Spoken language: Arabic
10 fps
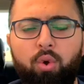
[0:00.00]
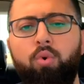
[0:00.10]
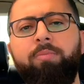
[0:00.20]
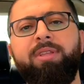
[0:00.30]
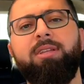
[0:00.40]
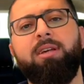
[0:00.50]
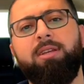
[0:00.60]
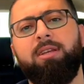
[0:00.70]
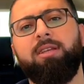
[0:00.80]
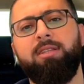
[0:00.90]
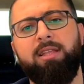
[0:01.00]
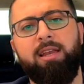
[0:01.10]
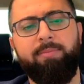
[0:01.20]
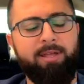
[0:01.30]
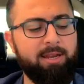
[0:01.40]
وبتقدر انك انت
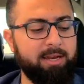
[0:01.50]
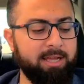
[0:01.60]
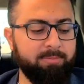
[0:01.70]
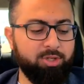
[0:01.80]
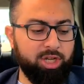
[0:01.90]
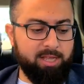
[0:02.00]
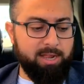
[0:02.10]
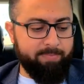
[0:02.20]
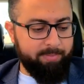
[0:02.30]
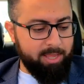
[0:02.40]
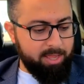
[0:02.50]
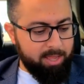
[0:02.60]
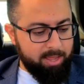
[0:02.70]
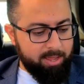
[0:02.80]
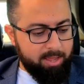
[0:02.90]
تعلمها للناس بشكل عام
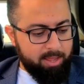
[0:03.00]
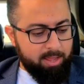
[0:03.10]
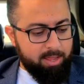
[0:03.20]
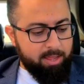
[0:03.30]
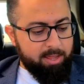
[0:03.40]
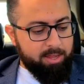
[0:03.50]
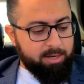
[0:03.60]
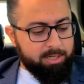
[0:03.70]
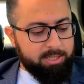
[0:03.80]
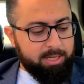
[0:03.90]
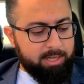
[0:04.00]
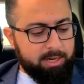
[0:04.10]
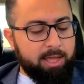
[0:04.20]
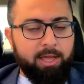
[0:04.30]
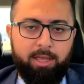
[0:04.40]

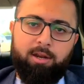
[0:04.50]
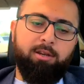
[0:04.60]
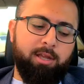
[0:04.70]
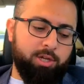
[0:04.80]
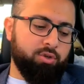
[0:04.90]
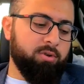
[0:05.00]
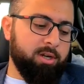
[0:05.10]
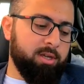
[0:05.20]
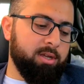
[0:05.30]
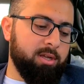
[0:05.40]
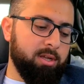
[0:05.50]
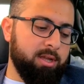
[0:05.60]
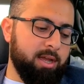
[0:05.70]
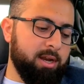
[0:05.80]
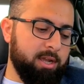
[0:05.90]
جزاك الله خيرا اشكرك
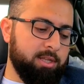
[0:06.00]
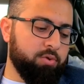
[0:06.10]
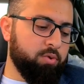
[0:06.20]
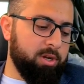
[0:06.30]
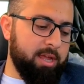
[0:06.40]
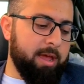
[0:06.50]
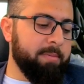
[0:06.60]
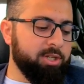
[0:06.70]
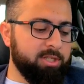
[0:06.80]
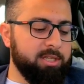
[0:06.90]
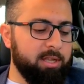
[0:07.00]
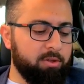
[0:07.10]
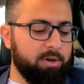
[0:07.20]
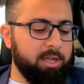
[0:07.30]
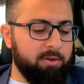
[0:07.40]
أنا سوري أحمل
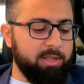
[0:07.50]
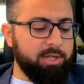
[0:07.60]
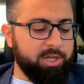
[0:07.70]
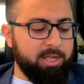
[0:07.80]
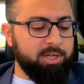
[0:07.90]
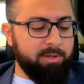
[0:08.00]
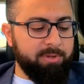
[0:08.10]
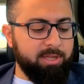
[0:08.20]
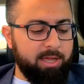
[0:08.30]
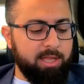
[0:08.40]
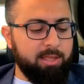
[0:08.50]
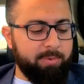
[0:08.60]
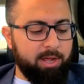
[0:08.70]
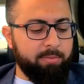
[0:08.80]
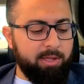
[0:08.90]
جنسية تركية ولدي شهادة جامعية
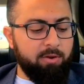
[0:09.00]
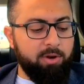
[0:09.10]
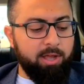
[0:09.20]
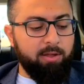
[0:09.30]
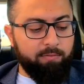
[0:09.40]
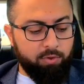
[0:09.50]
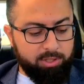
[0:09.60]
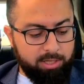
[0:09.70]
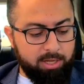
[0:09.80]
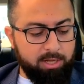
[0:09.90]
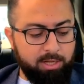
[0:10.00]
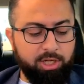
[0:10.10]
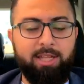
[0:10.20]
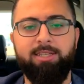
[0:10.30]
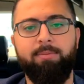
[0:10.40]
أدب عربي هل هناك فرصة؟
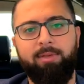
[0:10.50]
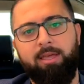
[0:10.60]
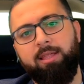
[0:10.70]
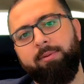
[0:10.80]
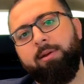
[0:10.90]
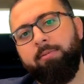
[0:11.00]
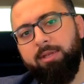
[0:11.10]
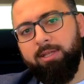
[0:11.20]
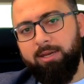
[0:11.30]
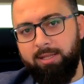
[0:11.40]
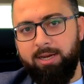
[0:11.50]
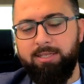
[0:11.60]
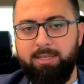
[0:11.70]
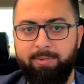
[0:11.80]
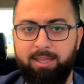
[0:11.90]
شهادة جامعية أدب عربي بتقدر
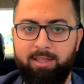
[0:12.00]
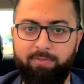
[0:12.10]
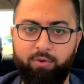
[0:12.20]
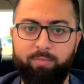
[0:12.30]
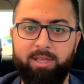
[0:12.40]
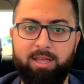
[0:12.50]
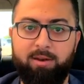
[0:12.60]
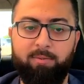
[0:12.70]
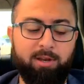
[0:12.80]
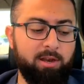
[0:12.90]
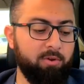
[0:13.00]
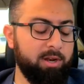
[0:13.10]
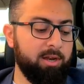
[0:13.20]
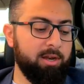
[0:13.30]
تدرس زي ما حكينا في كل مكان باللغة